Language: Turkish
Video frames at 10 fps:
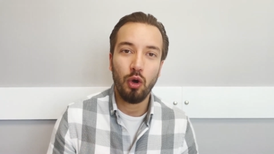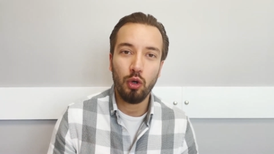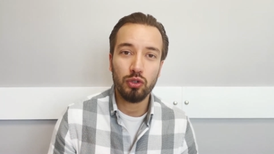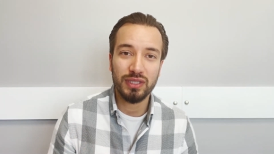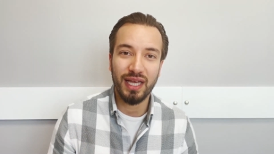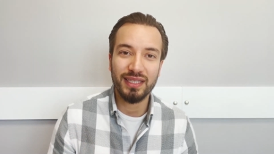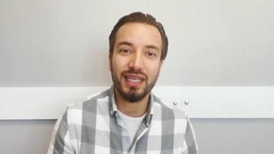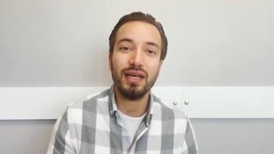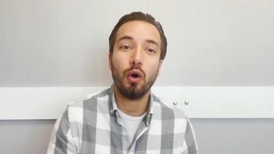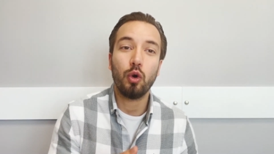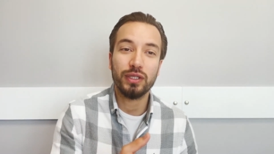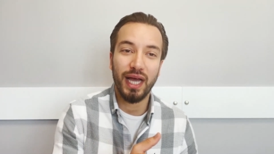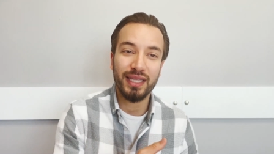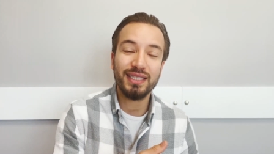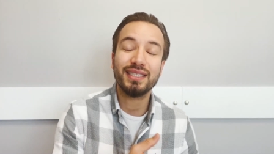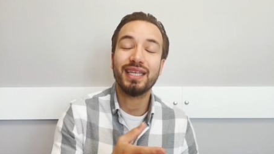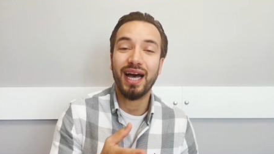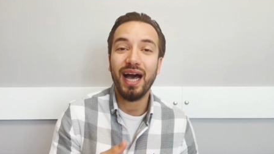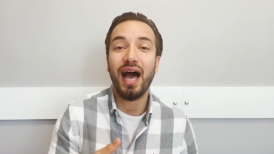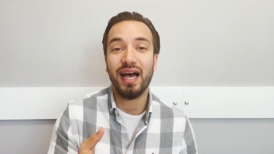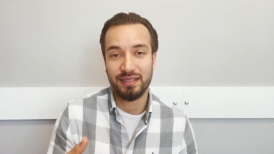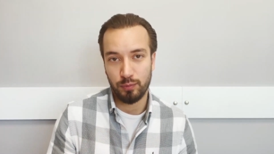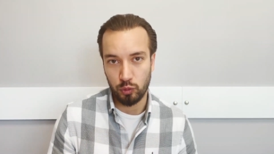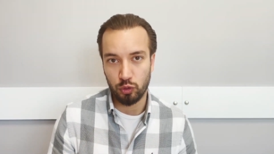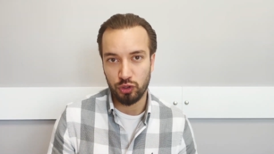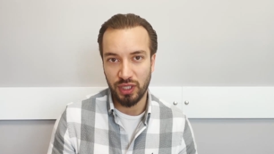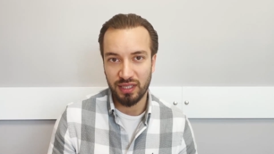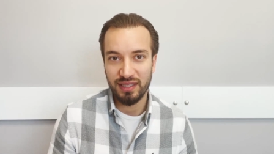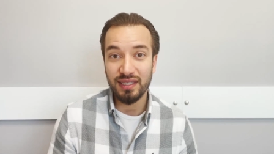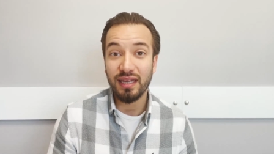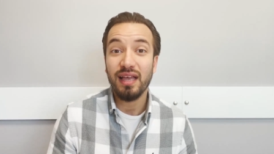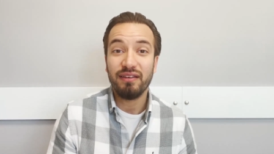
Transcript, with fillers: O yüzden de odağınız daha az bozulacaktır